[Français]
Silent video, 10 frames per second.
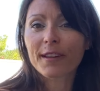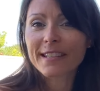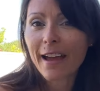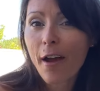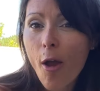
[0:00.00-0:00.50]

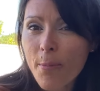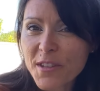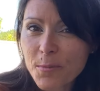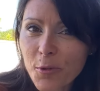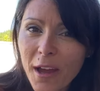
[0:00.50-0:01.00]
faites ça un
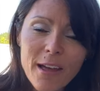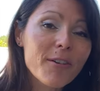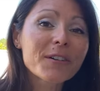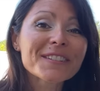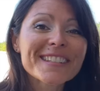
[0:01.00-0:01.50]
petit peu à
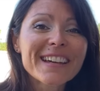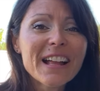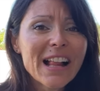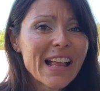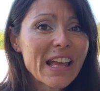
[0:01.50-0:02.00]
l'avance.
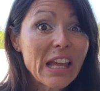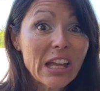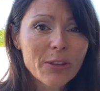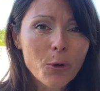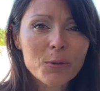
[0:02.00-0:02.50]

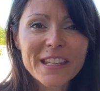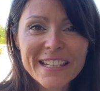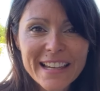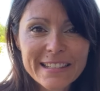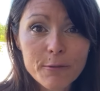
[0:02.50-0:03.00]
Et donc
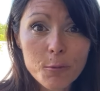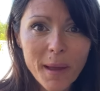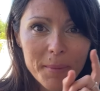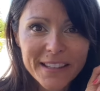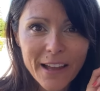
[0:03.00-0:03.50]
déjà, ça vous
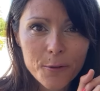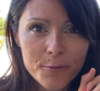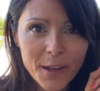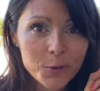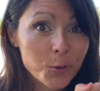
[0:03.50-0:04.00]
permettra de
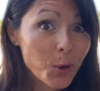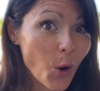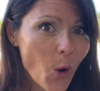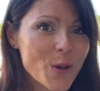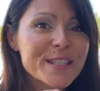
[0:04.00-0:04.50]
faire de
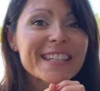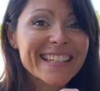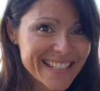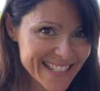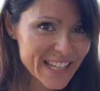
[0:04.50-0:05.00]
grosses
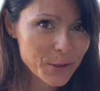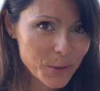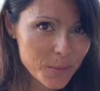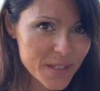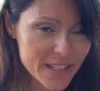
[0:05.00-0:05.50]

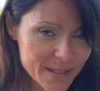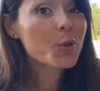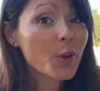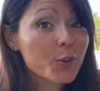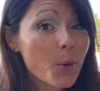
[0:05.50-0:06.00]
économies.
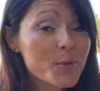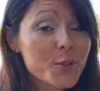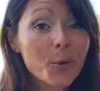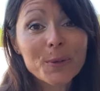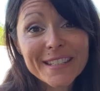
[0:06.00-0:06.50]
Une autre
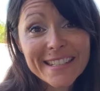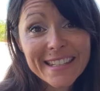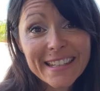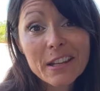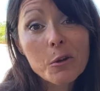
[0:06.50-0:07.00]
option,
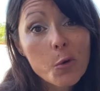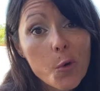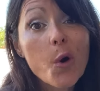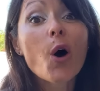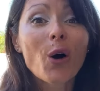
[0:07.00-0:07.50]
c'est
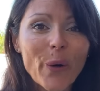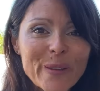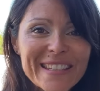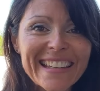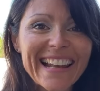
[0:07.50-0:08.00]
le
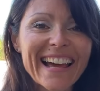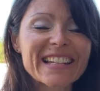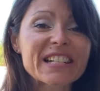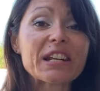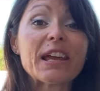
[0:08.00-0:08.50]

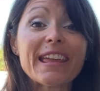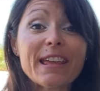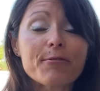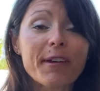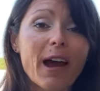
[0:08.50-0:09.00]
recyclage
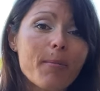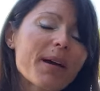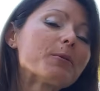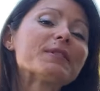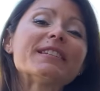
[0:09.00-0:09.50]
et faire
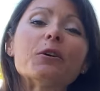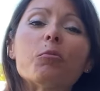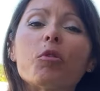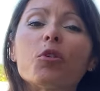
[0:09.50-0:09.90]
appel aussi aux